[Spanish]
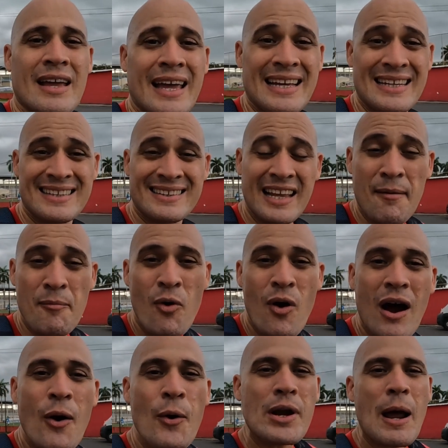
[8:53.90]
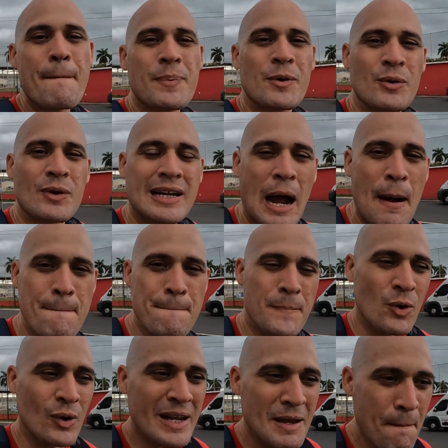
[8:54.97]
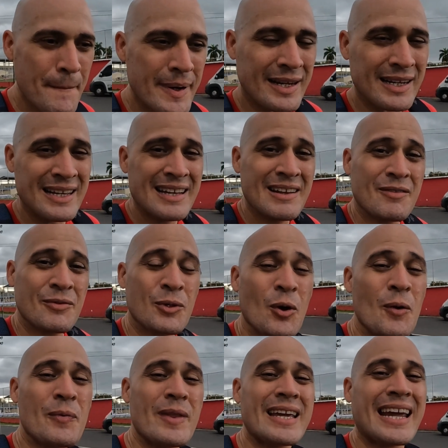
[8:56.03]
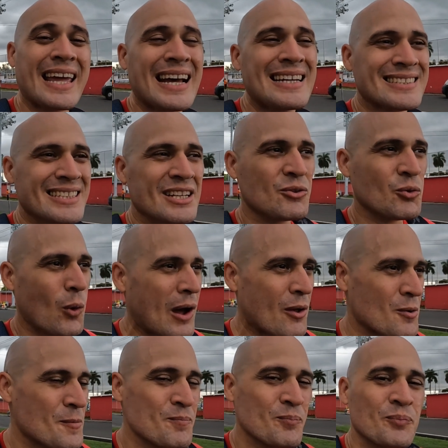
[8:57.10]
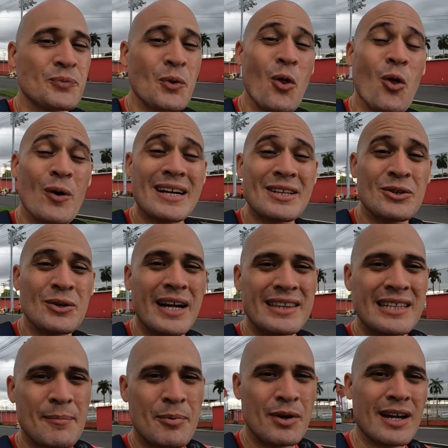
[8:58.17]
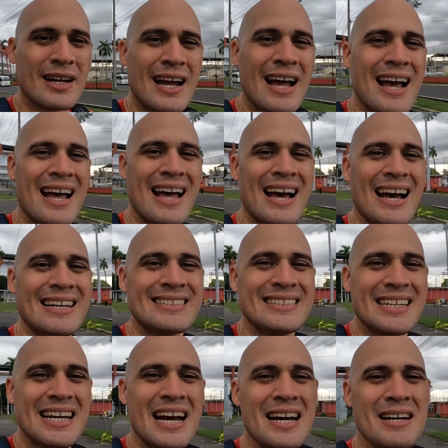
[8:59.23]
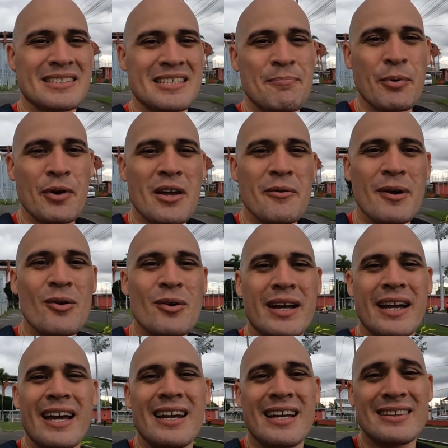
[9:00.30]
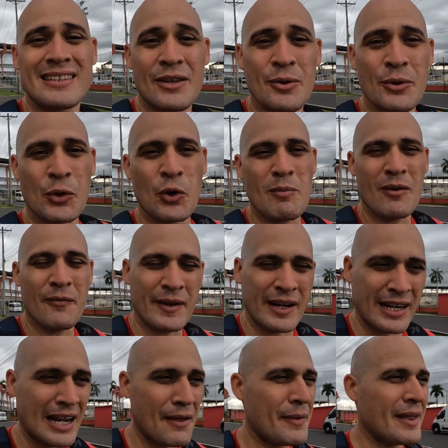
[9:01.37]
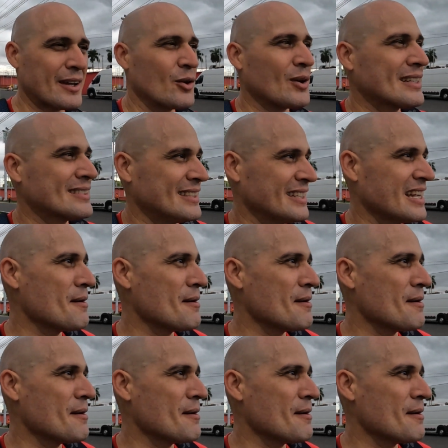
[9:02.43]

Estamos ahora por Campo donde queda situado todo esto que está por acá. Allá se puede ver lo que es el Estadio Romel Fernández, creo que se